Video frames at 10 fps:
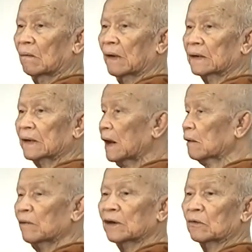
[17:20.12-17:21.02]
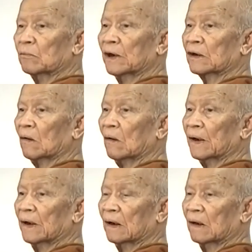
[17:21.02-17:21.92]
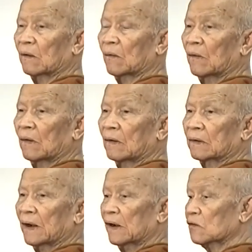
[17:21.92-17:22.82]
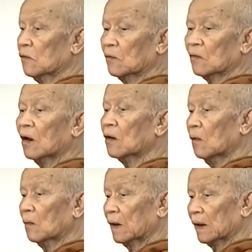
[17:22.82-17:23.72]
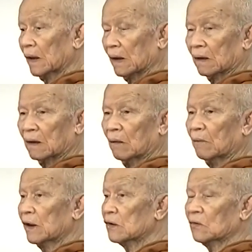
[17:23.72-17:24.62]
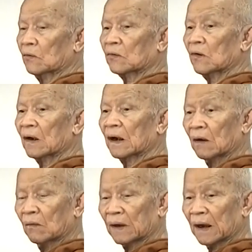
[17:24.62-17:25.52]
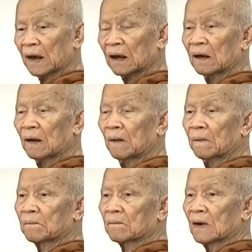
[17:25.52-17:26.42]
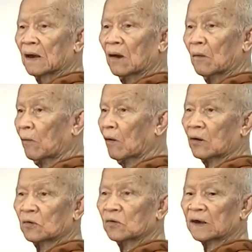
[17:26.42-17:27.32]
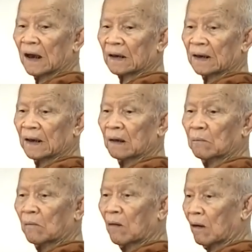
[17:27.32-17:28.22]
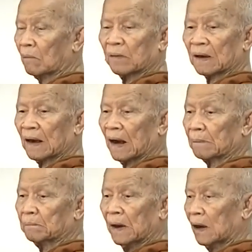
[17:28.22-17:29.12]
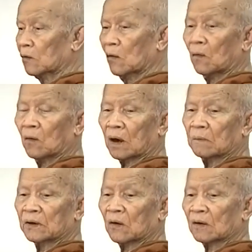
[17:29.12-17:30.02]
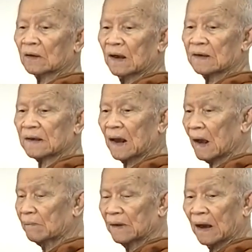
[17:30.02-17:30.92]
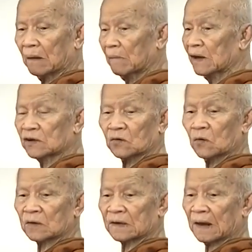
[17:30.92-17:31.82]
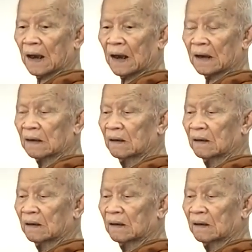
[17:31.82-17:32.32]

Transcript: ไอ้เทศไม่หยุดไม่ถอย เทศสงเคราะห์โลกนั่นแหละเราไม่ได้สงเคราะห์เรานะเราพอทุกอย่างแล้วบอกประกาศเปิดโลกให้พี่น้องหลายทราบอย่างไม่สะทกสะทาน